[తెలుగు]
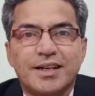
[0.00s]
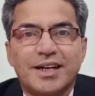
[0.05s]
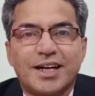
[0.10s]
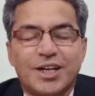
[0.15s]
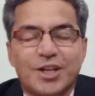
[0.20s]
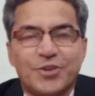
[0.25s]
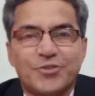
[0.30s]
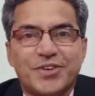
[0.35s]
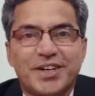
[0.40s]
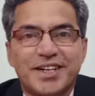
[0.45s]

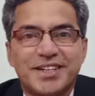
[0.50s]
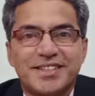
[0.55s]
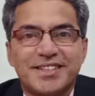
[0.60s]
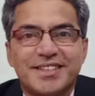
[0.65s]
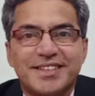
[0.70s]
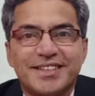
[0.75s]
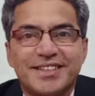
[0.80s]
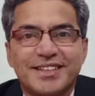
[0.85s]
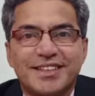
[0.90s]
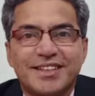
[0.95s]
హలో ఫ్రెండ్స్
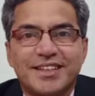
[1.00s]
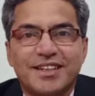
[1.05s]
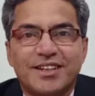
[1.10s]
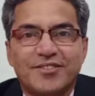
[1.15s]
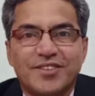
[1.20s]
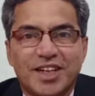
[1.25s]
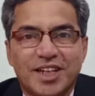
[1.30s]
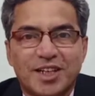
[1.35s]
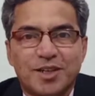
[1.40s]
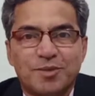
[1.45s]

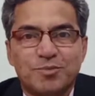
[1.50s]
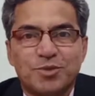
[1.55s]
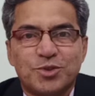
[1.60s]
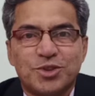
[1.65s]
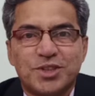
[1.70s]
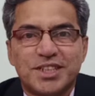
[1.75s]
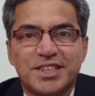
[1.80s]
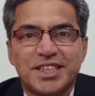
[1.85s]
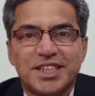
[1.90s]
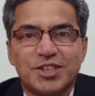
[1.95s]
వెల్కమ్ టు
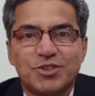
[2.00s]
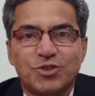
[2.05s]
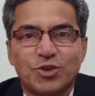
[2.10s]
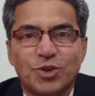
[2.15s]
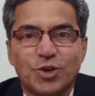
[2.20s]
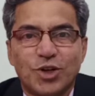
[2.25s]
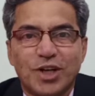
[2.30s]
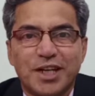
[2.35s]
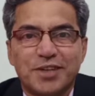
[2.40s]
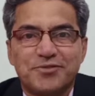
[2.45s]
డిజైన్ యువర్
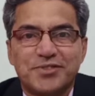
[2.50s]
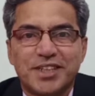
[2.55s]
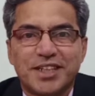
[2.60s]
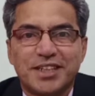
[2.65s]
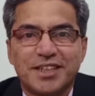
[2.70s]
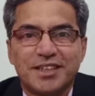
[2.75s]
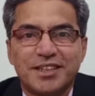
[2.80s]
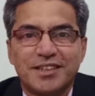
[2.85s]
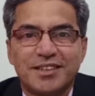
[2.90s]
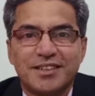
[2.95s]
హోల్ లైఫ్
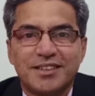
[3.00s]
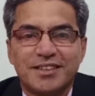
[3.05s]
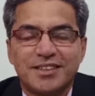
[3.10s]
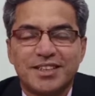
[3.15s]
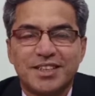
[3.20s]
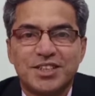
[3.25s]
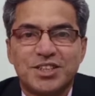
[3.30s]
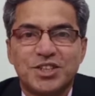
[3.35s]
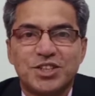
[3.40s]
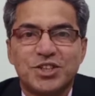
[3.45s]
ఛానల్
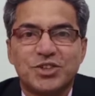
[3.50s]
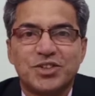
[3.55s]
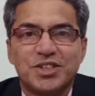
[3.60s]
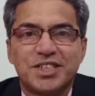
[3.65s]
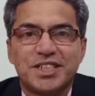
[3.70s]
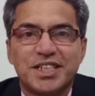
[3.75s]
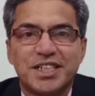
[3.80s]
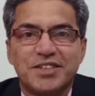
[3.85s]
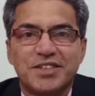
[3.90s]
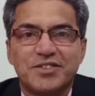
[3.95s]
దిస్ ఈజ్ యువర్
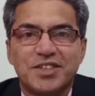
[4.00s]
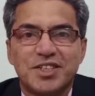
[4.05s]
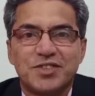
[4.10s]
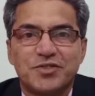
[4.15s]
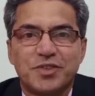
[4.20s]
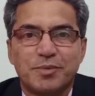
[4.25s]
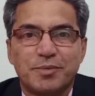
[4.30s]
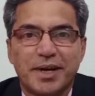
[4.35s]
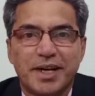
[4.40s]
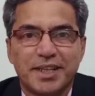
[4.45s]
శ్రీనివాస్
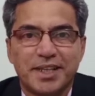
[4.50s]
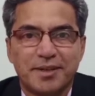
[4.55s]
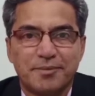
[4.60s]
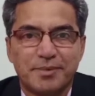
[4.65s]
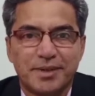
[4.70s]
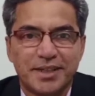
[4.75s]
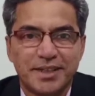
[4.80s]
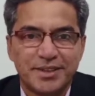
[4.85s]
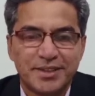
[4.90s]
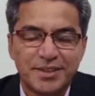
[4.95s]
ఫ్రమ్
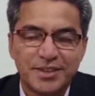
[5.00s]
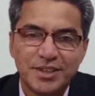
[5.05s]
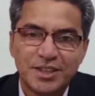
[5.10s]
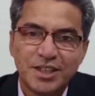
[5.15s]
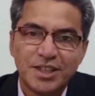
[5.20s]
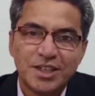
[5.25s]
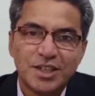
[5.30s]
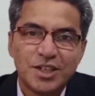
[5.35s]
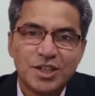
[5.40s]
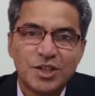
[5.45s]
హైదరాబాద్
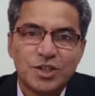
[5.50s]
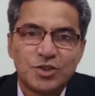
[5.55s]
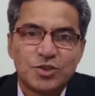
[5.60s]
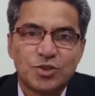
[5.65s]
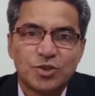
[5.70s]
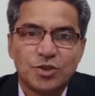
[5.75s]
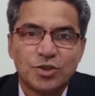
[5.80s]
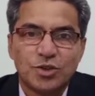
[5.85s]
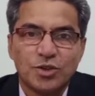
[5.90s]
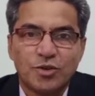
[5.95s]

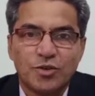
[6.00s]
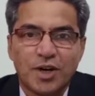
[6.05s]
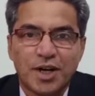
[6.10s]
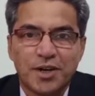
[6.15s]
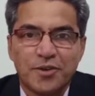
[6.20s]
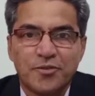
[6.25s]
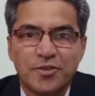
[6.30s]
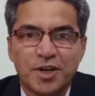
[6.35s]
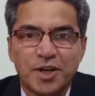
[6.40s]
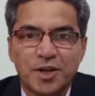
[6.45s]
సో
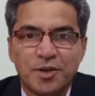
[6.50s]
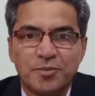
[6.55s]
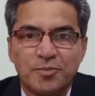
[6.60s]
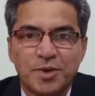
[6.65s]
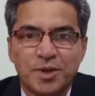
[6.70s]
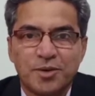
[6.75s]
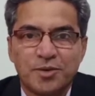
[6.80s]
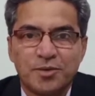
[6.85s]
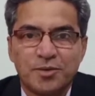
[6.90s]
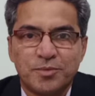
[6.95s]
వారం వారం
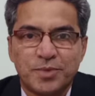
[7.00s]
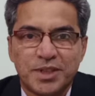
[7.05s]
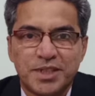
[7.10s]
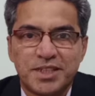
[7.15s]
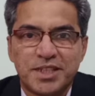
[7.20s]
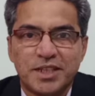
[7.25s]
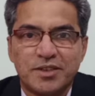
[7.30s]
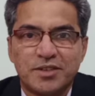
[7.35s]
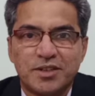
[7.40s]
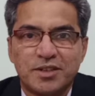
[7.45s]
మనం ప్రతి
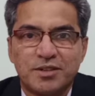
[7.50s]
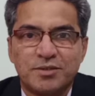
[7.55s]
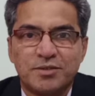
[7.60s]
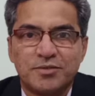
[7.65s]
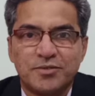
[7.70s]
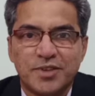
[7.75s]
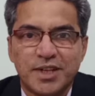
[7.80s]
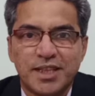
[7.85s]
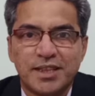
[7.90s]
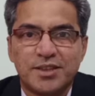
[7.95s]
శనివారం
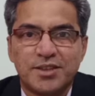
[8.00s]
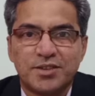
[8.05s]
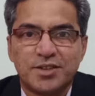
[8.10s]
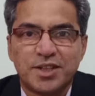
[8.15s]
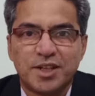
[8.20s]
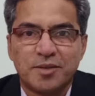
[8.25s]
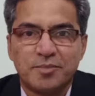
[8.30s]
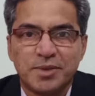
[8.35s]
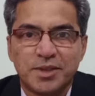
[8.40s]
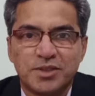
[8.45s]
వెల్త్
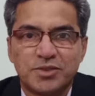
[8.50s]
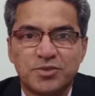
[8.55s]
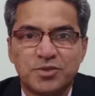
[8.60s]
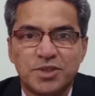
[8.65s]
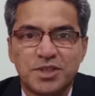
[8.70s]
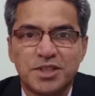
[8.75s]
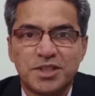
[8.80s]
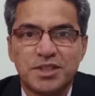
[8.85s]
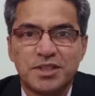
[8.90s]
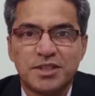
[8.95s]
టాపిక్స్
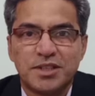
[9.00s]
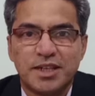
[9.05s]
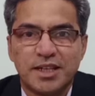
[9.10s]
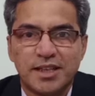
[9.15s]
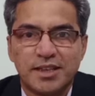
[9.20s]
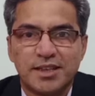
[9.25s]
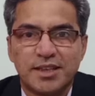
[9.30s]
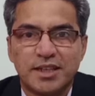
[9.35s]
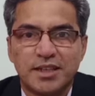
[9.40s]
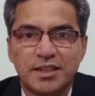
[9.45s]
గురించి
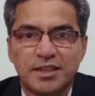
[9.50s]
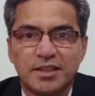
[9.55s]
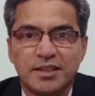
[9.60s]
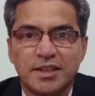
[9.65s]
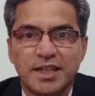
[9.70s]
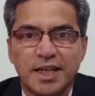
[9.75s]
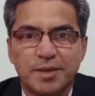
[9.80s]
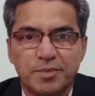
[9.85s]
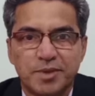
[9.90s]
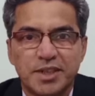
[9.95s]
హెల్త్ అండ్
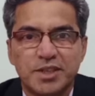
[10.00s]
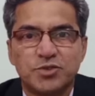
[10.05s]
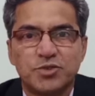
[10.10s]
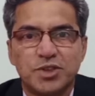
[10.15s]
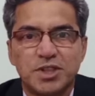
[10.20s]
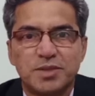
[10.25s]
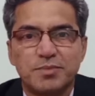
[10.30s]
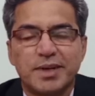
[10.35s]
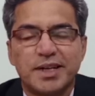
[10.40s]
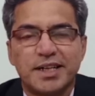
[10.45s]
హ్యాపీనెస్
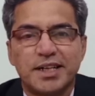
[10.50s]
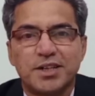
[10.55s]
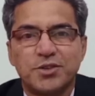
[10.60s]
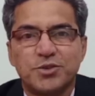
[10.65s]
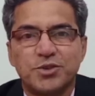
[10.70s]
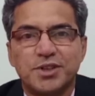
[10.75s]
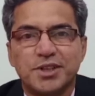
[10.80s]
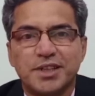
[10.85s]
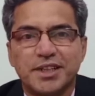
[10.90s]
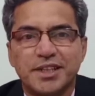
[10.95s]
గురించి
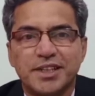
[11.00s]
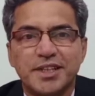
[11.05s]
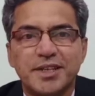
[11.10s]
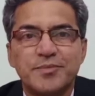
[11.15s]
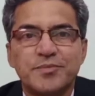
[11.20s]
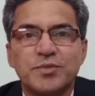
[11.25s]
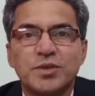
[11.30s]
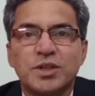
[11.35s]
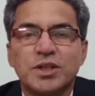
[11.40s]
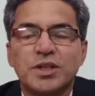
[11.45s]
మాట్లాడుకుంటున్నాం కదా
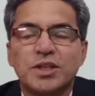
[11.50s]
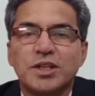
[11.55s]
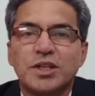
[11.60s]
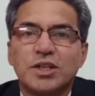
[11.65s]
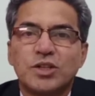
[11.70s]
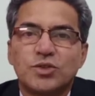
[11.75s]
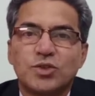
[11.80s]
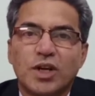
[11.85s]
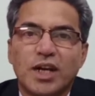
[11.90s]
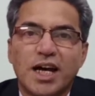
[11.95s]

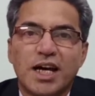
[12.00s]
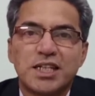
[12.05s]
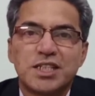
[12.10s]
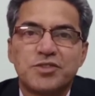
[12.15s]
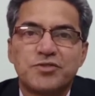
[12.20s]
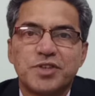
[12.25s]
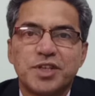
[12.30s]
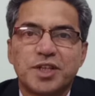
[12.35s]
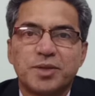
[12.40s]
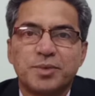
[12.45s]
సో
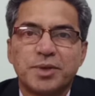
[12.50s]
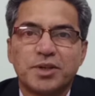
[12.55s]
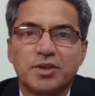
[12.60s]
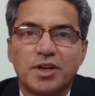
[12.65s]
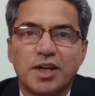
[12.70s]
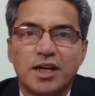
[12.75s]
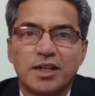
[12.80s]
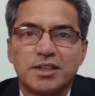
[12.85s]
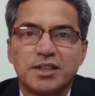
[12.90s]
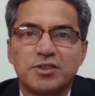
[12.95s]
లాస్ట్ వీక్ మీకు
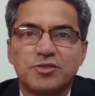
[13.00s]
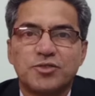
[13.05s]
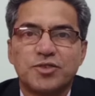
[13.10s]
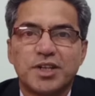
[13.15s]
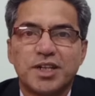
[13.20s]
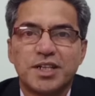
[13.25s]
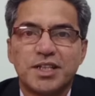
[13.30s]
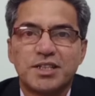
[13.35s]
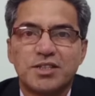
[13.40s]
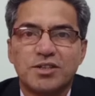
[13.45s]
లాక్డౌన్
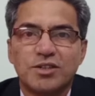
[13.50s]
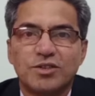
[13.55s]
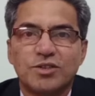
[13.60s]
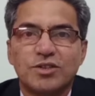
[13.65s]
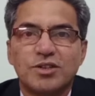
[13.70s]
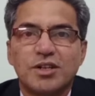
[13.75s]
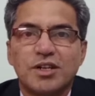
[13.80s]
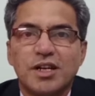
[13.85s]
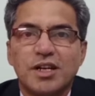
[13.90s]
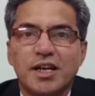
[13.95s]
వర్రీస్లో
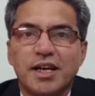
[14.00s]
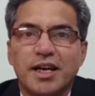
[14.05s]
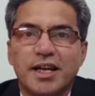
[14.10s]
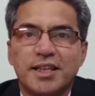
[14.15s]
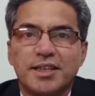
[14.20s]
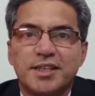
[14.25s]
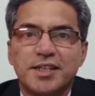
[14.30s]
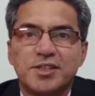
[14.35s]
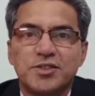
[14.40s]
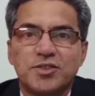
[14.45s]

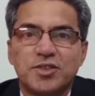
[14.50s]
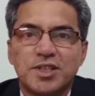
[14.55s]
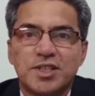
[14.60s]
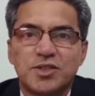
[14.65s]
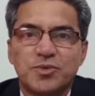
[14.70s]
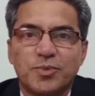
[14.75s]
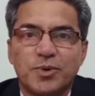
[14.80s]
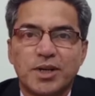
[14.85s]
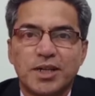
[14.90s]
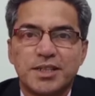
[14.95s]
హెల్త్
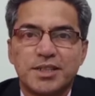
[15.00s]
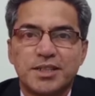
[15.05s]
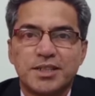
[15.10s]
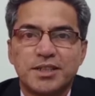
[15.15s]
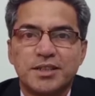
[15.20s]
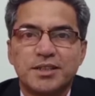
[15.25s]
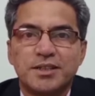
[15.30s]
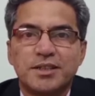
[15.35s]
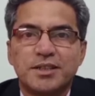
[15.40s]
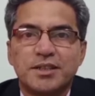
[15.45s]
ఇన్సూరెన్స్ పాలసీ